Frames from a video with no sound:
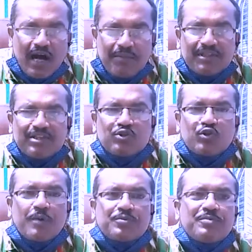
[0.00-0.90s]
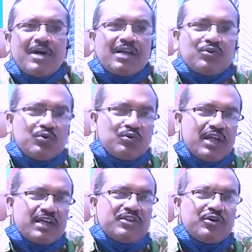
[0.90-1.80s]
আমাদের সবসময় আতঙ্ক
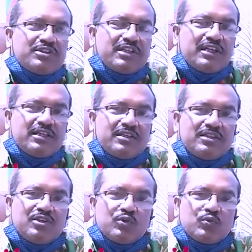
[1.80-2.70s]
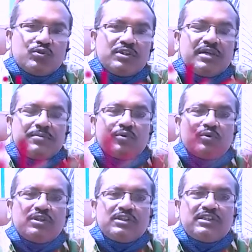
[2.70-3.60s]
থাকতে হচ্ছে কোন দিকে
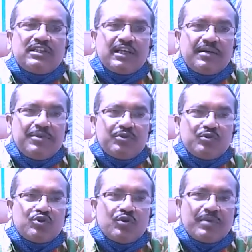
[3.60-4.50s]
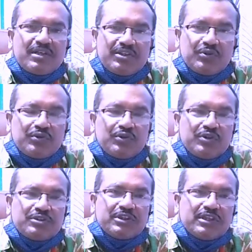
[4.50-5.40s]
থেকে মৃত্যুর সংবাদটি শুনতে
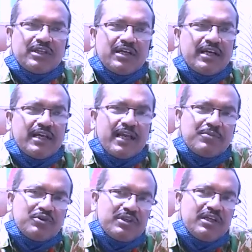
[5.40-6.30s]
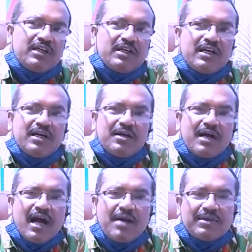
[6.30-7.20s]
হচ্ছে এমনকি
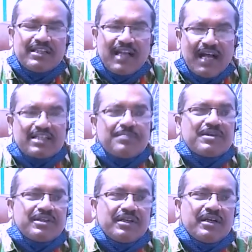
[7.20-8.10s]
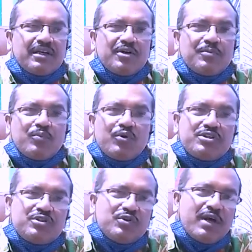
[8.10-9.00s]
আমাদের আশেপাশে
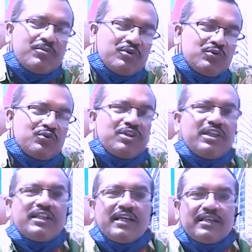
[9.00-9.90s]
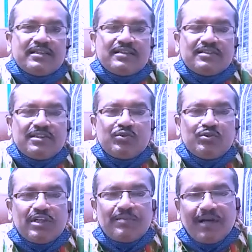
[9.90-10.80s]
পরিচিত এমন কোনো দিন নেই যে
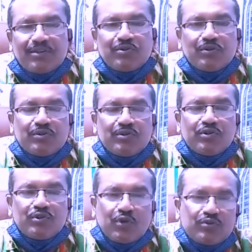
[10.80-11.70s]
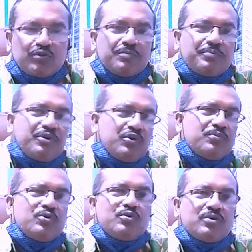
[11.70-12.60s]
দুই চার পাঁচজন স্বজন প্রিয়
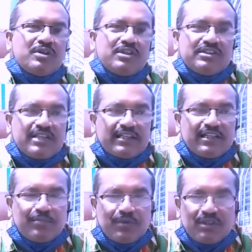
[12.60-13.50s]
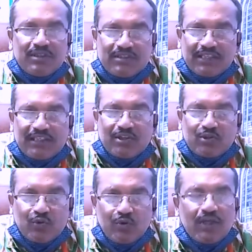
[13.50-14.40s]
মুখ যাদের যাদের
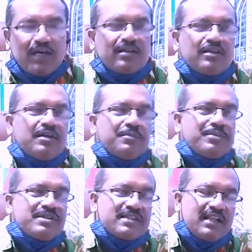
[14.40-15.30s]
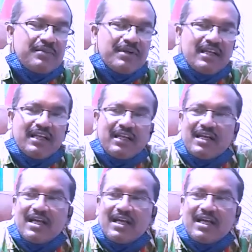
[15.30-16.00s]
খুলনার প্রেস ক্লাবে গেলে